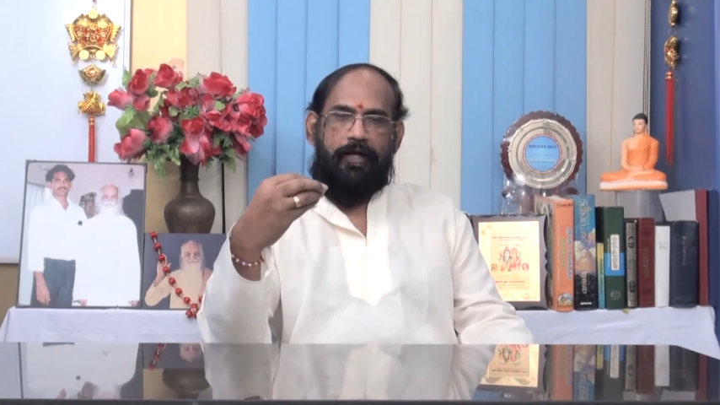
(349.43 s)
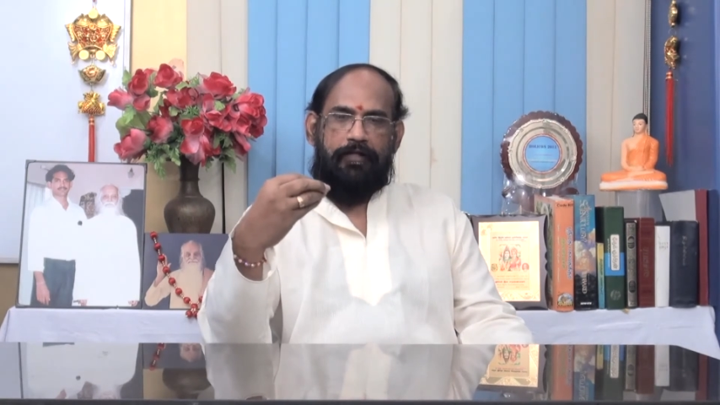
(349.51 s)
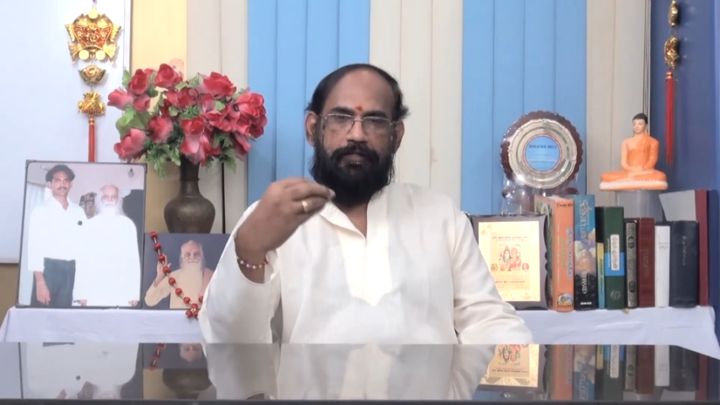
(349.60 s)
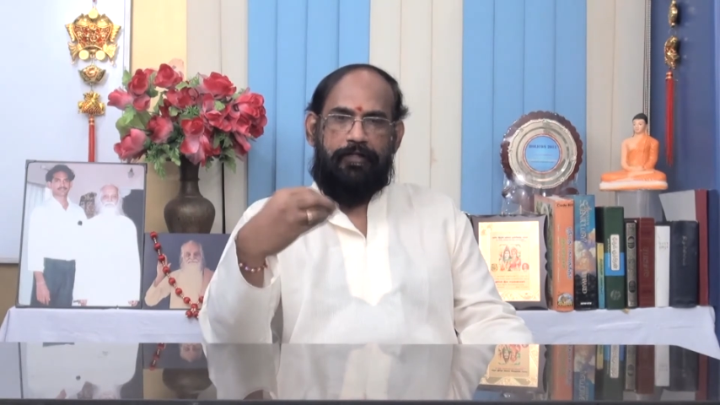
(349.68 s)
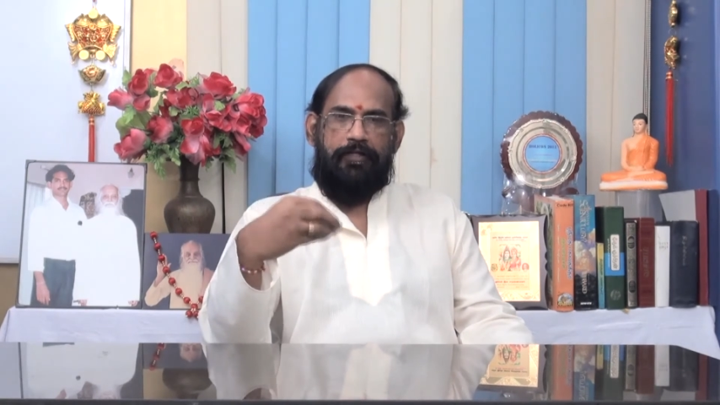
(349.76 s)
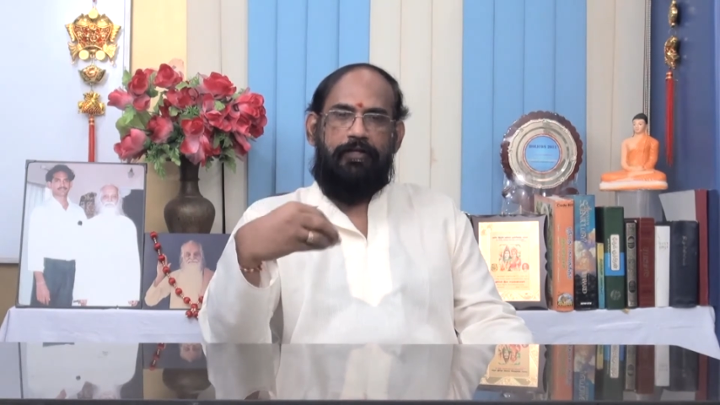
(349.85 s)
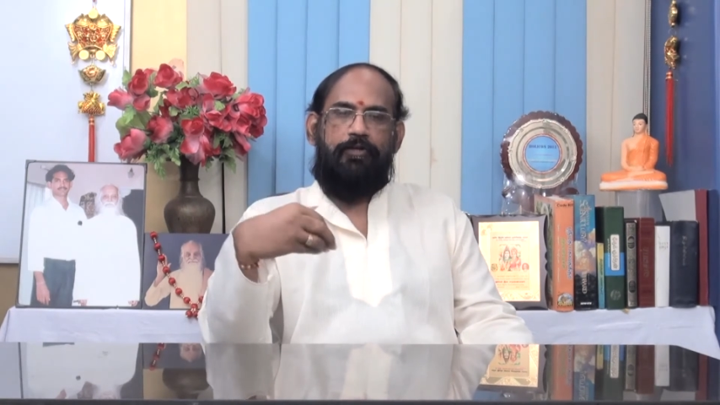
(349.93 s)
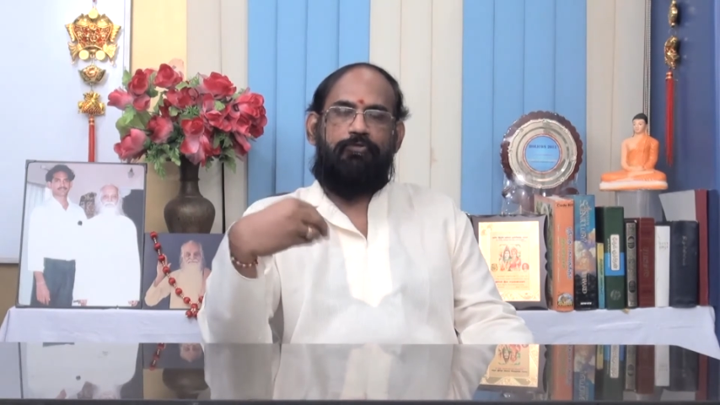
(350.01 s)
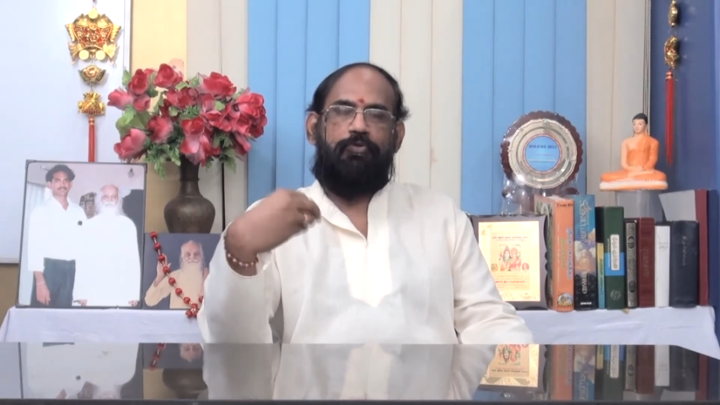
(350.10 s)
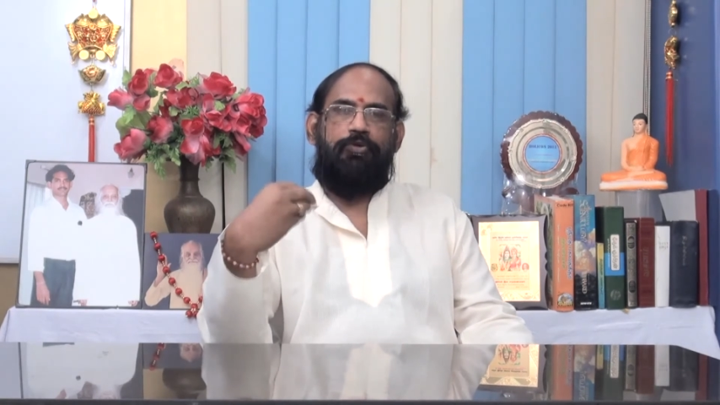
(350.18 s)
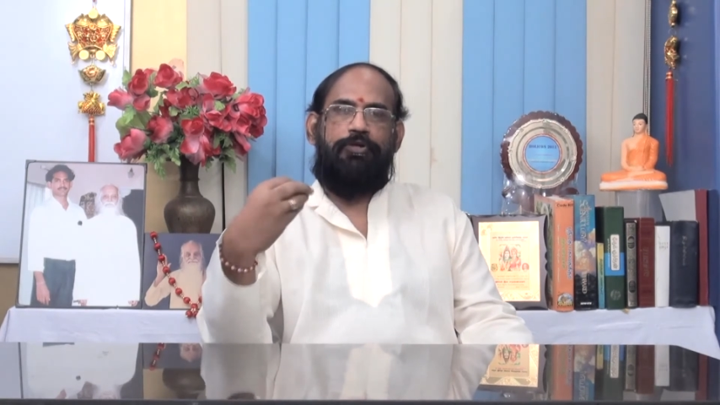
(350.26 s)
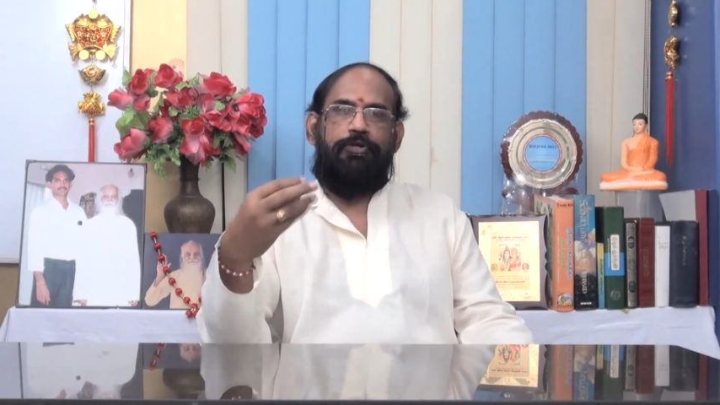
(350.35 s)
அது என்ன
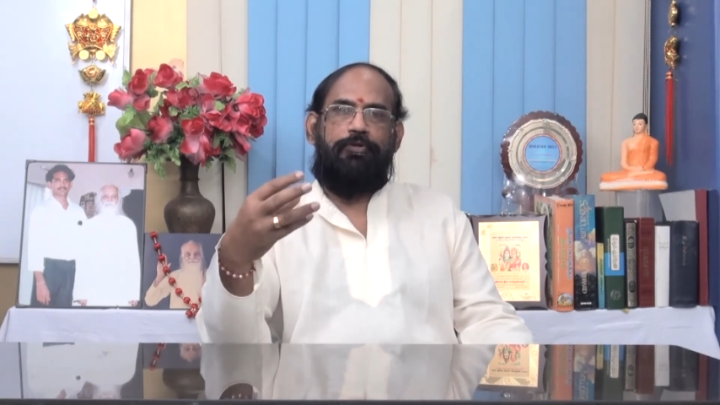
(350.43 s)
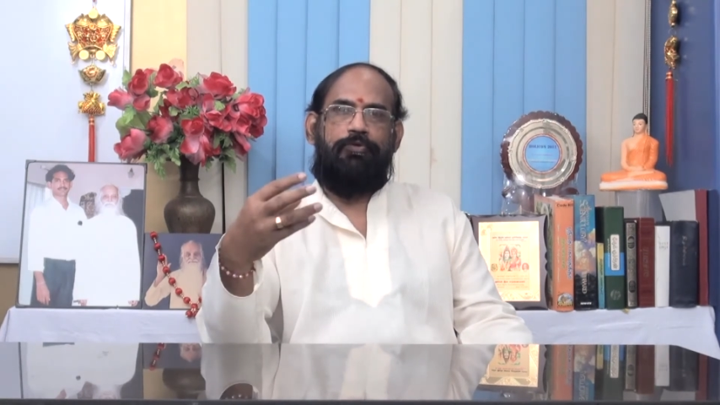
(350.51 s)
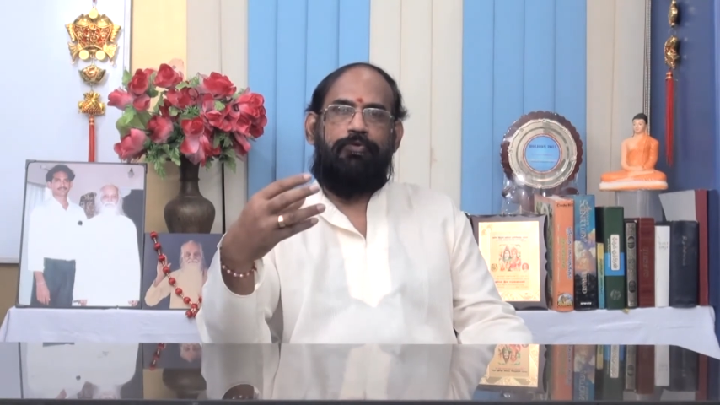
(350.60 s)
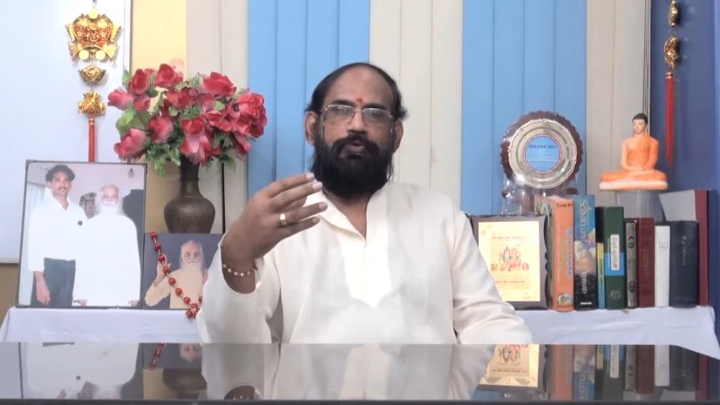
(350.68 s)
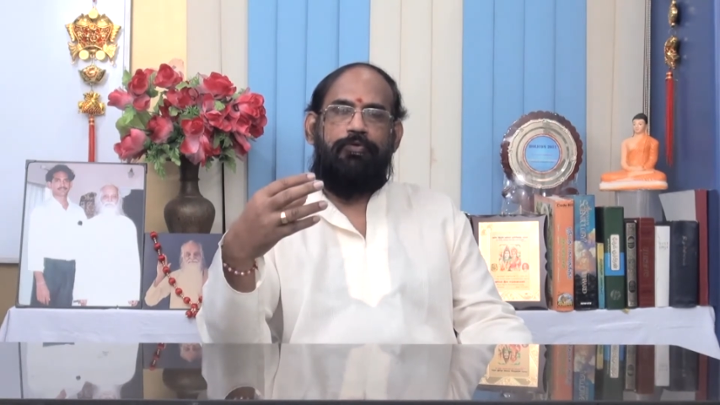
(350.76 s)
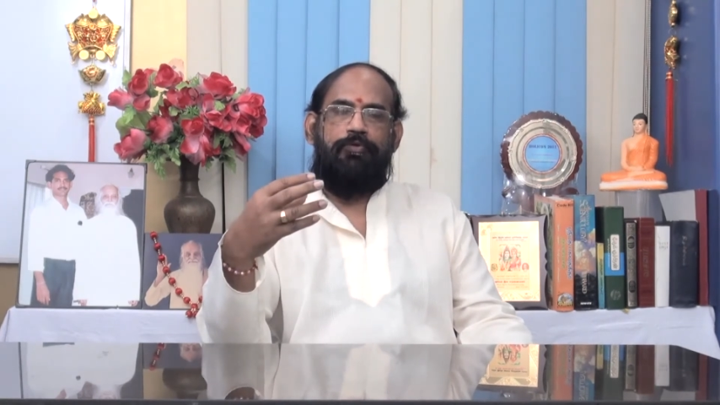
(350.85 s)
சொல்லுகிறதோ